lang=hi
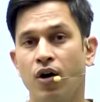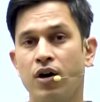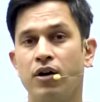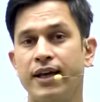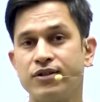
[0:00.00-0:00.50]

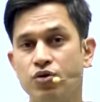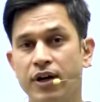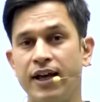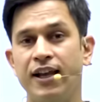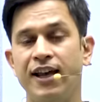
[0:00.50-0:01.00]
और इसको
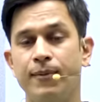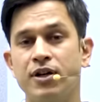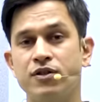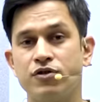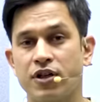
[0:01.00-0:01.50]
खेलने के
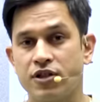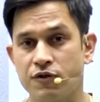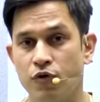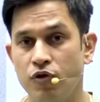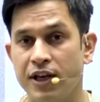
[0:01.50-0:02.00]
बाद जब वो
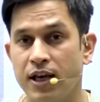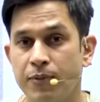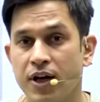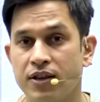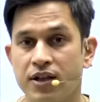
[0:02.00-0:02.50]
सक्सेसफुल हुए गेम
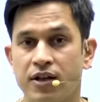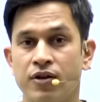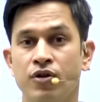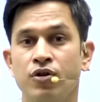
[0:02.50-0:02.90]
के अंदर